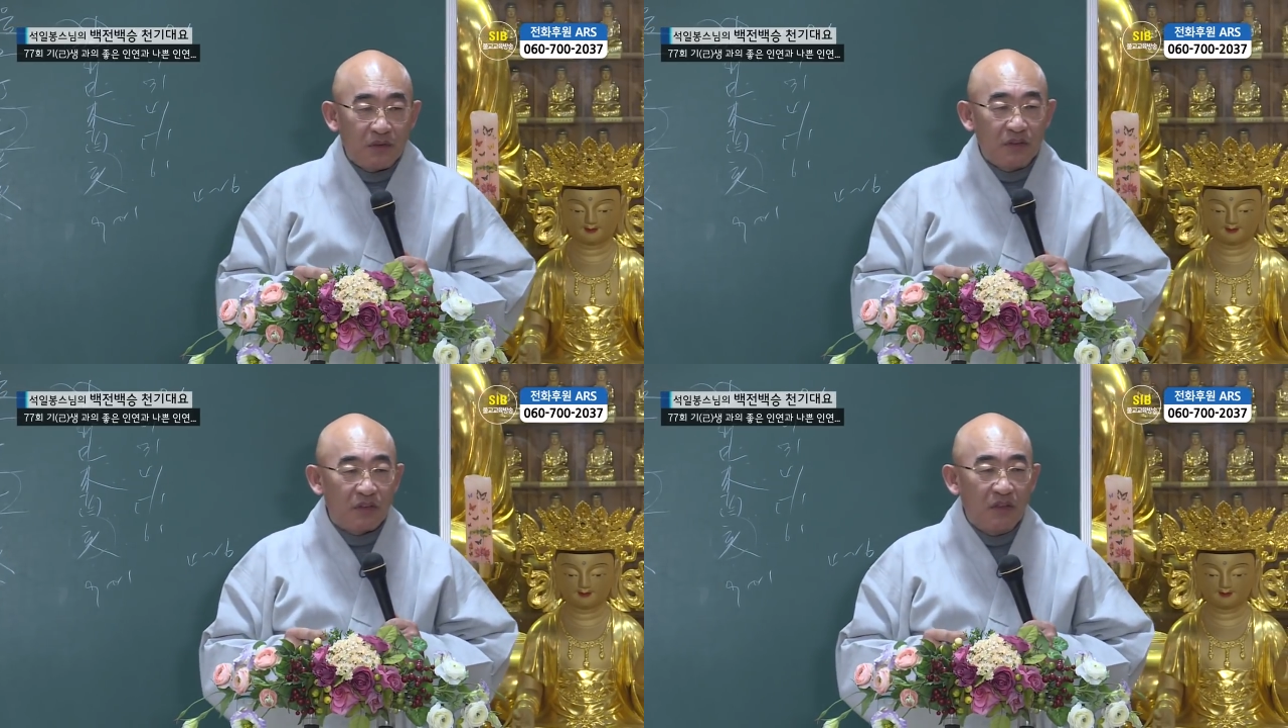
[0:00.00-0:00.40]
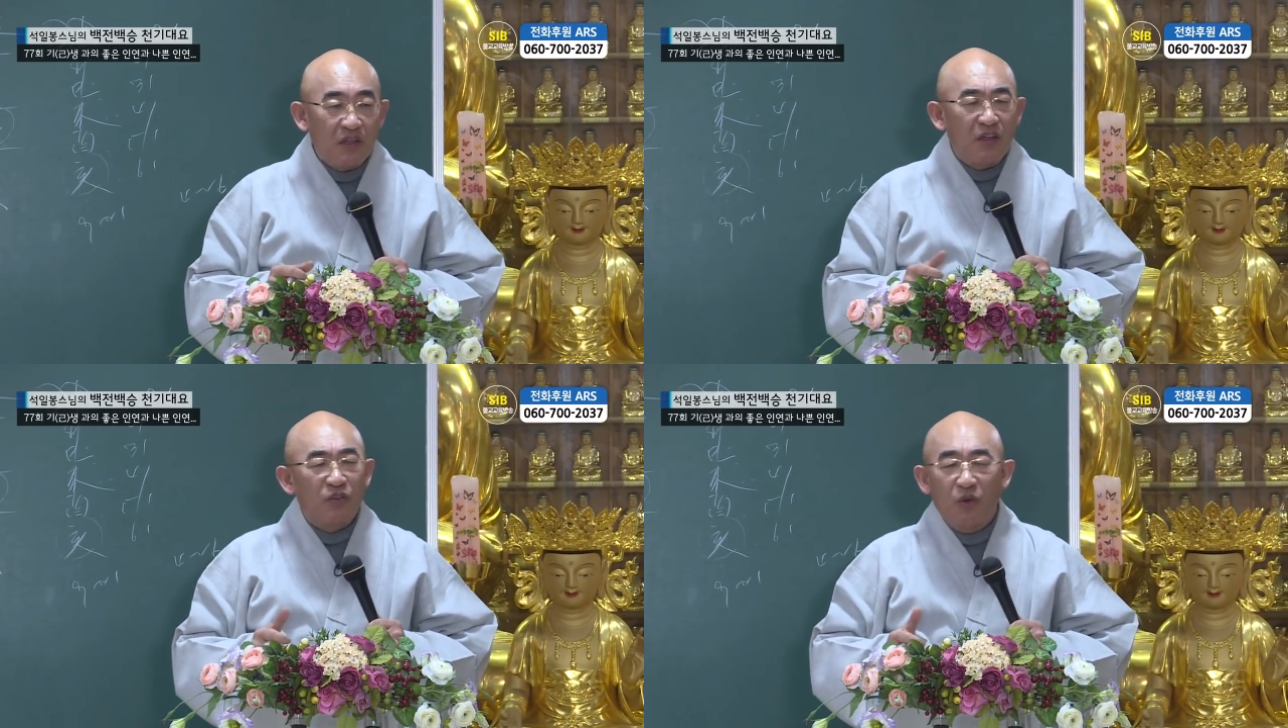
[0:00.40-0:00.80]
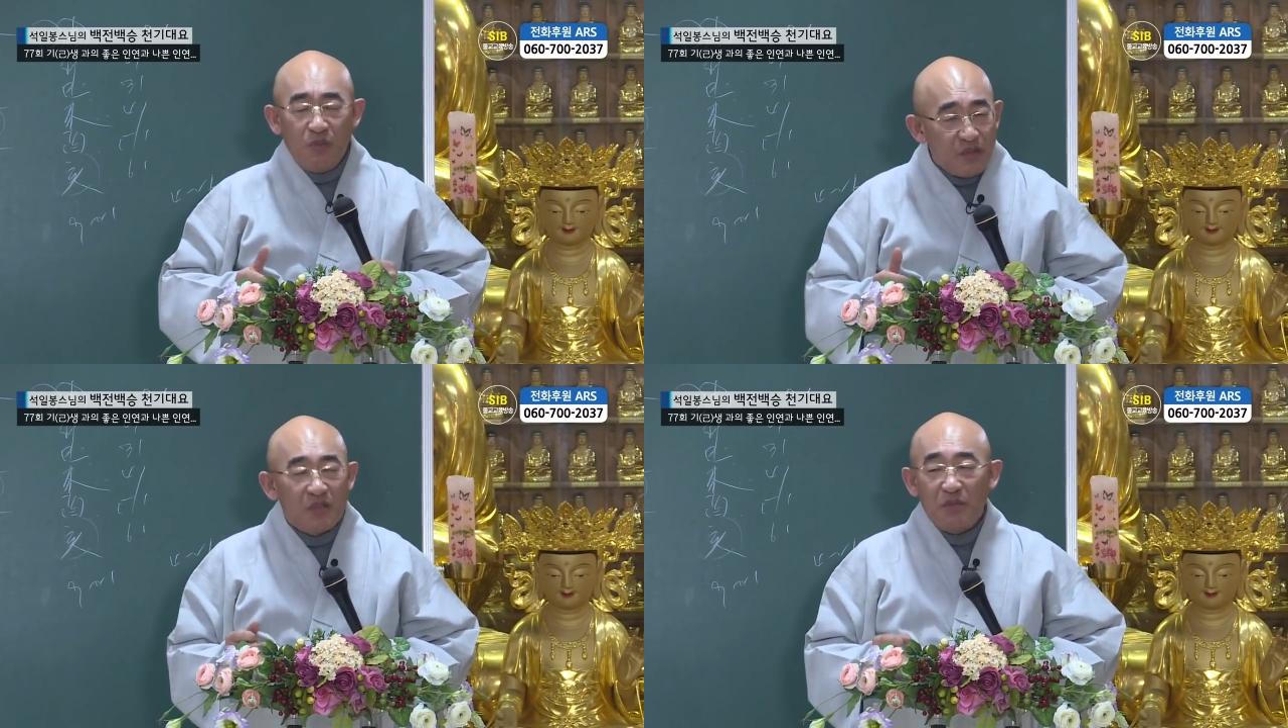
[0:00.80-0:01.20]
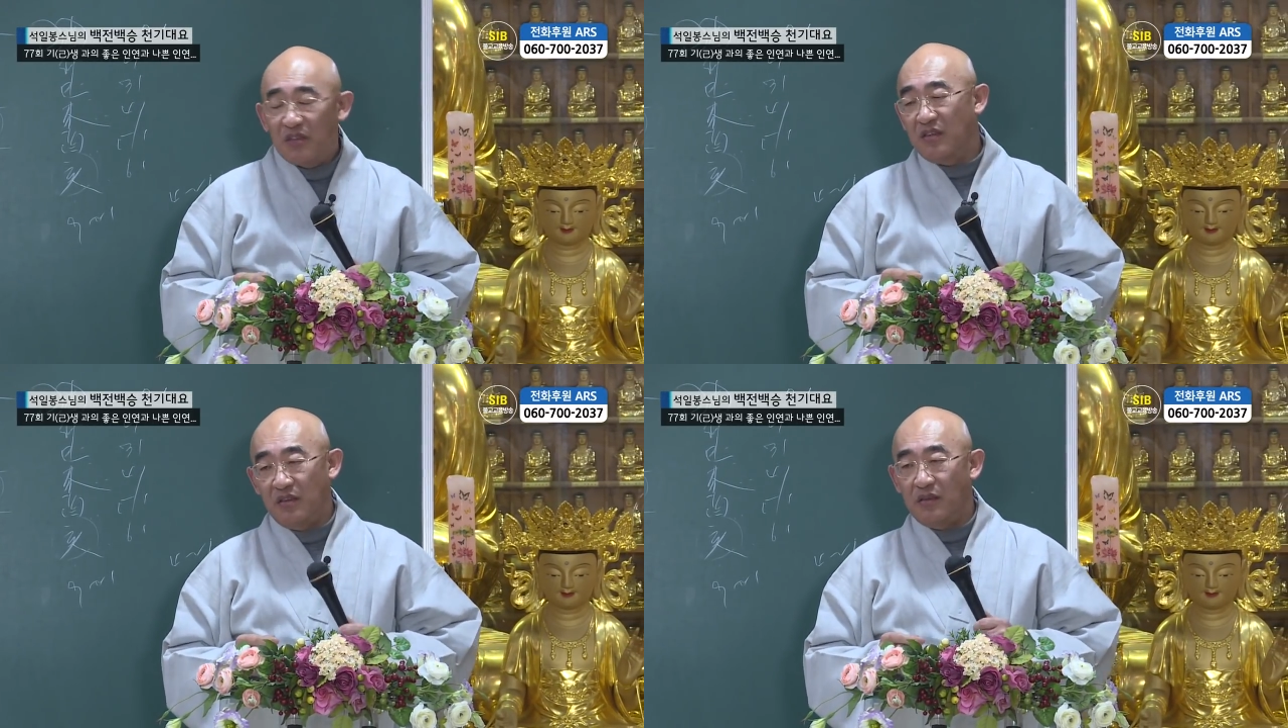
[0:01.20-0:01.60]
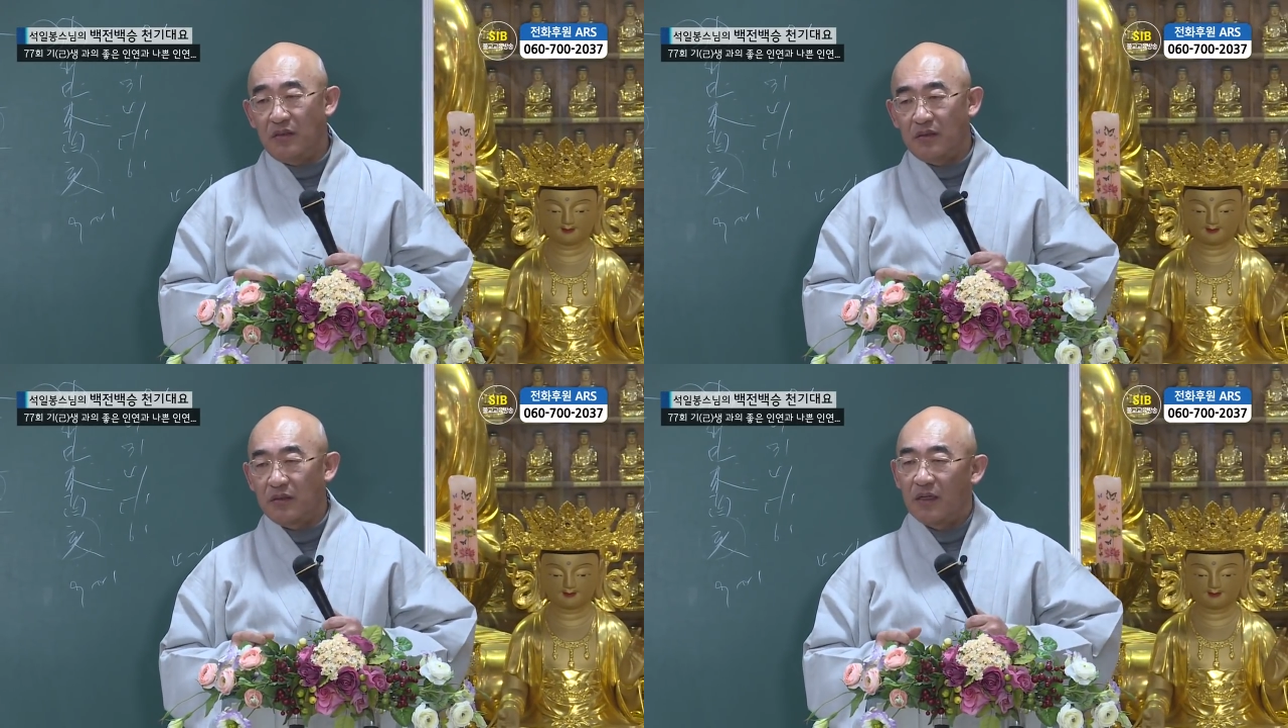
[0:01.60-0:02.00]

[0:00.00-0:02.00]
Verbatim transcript: 그래서 너무 힘이 들어요.